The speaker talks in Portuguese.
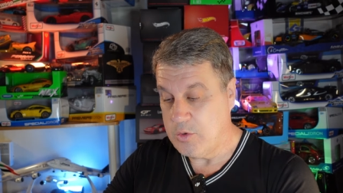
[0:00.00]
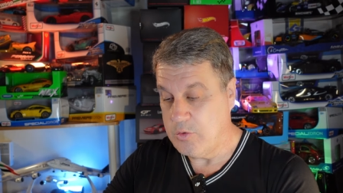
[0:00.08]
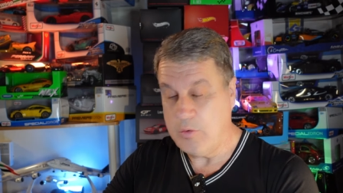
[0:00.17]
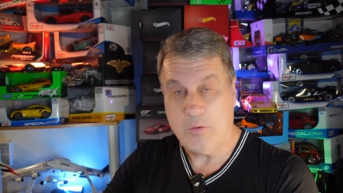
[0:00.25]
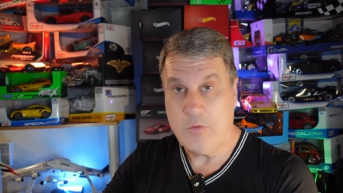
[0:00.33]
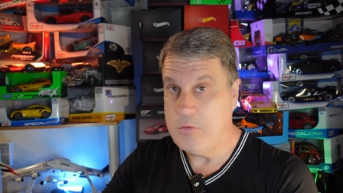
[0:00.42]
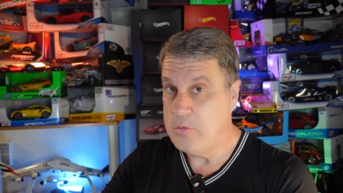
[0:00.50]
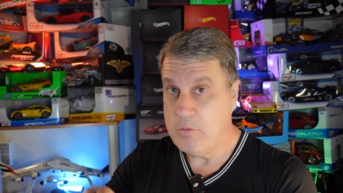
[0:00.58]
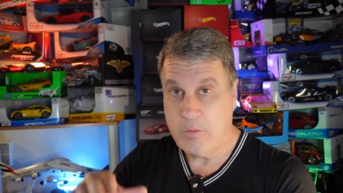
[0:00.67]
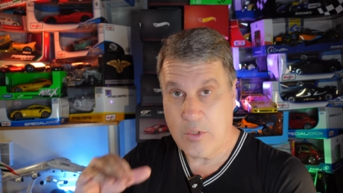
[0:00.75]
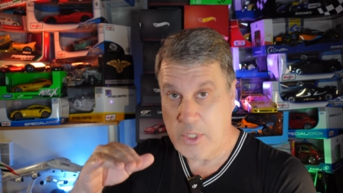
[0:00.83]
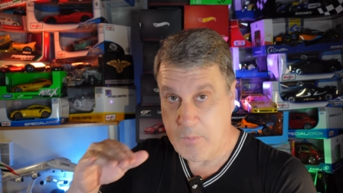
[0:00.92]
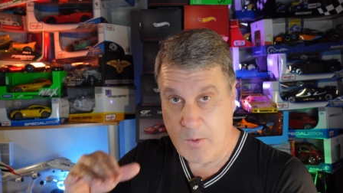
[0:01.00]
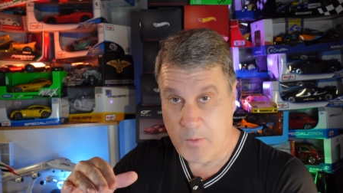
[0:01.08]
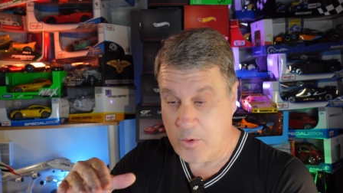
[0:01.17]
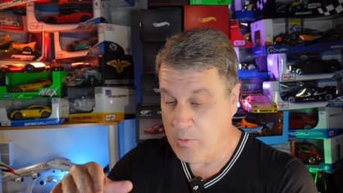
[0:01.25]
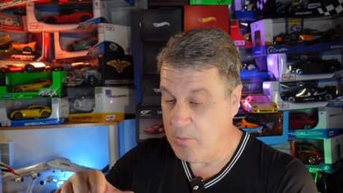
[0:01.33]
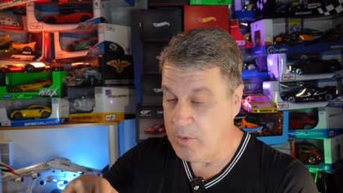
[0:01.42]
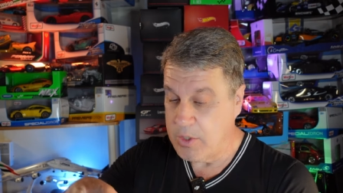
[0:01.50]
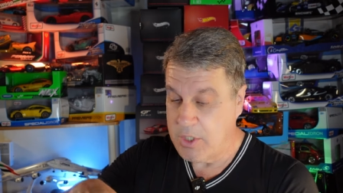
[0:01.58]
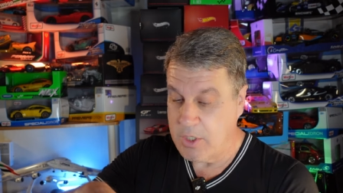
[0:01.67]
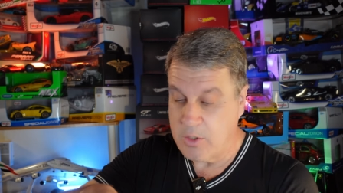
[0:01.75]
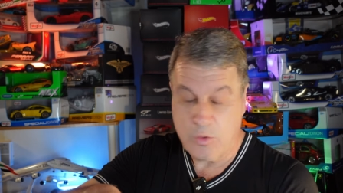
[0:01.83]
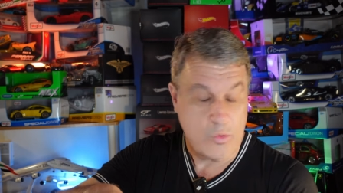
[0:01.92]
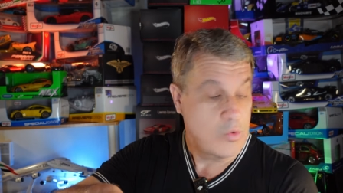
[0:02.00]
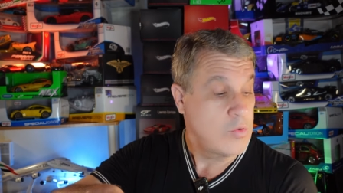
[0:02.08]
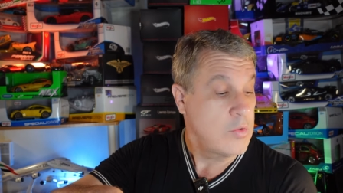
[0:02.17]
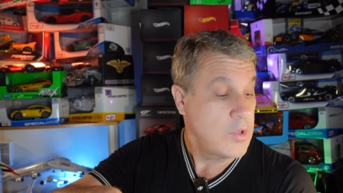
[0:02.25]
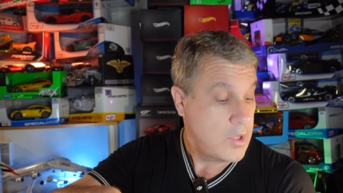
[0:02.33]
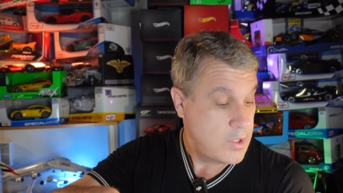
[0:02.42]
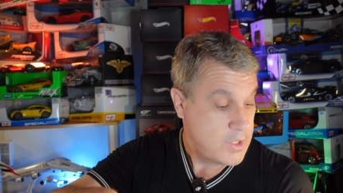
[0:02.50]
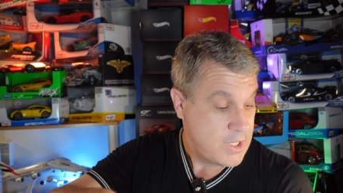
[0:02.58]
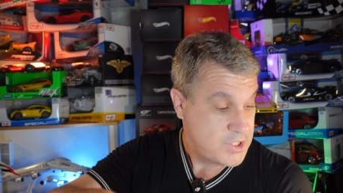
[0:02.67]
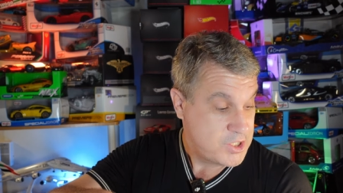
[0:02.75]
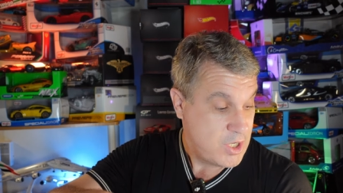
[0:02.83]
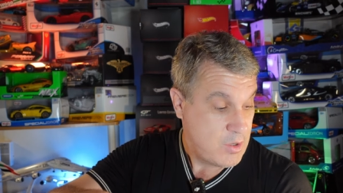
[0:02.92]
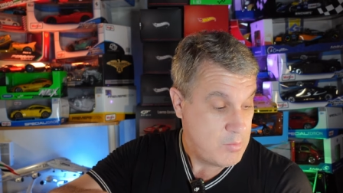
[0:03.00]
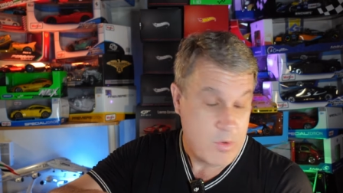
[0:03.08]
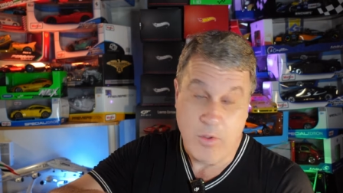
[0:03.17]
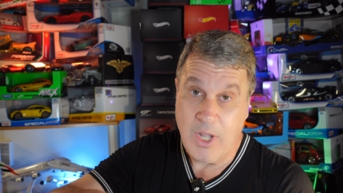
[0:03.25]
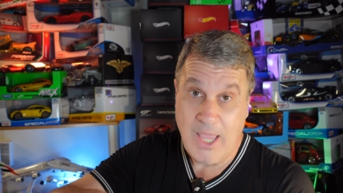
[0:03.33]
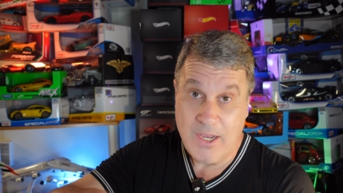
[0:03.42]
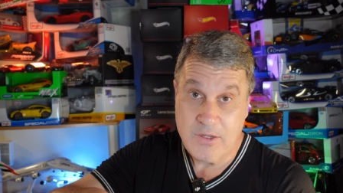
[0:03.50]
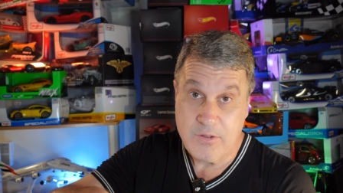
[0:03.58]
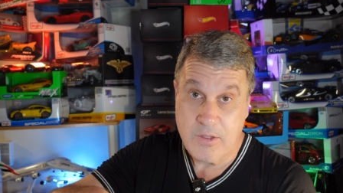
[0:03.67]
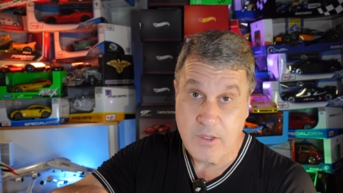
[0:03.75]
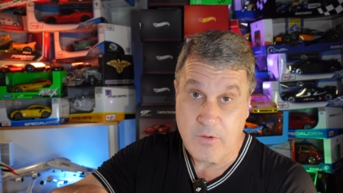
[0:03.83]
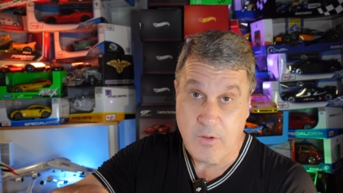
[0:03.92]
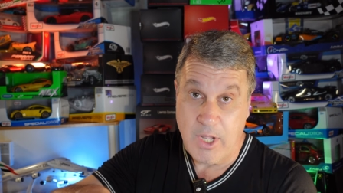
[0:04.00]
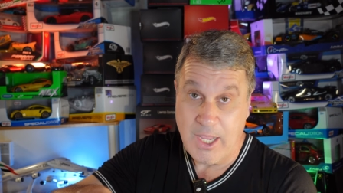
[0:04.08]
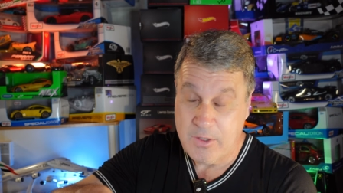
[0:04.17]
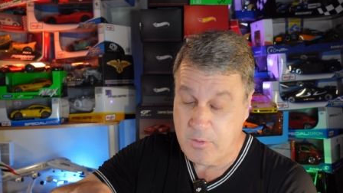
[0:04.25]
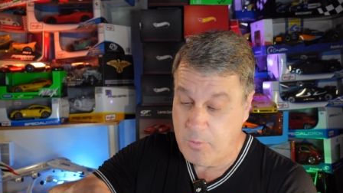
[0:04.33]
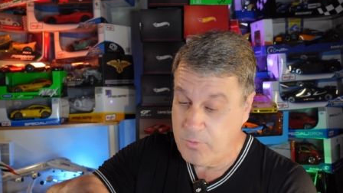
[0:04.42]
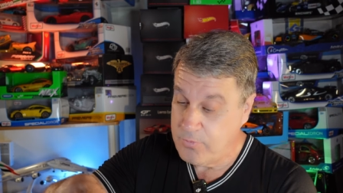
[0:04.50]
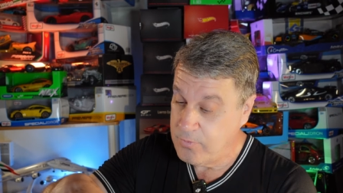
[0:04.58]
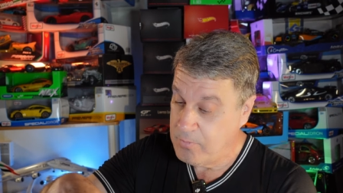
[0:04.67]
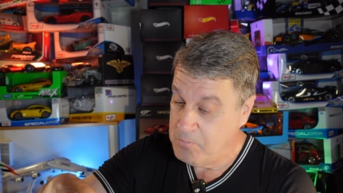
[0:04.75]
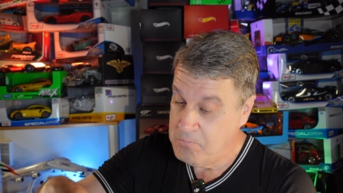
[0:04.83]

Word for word: Tudo da mesma da, tudo da, da Shell collect, eh, Collectibles.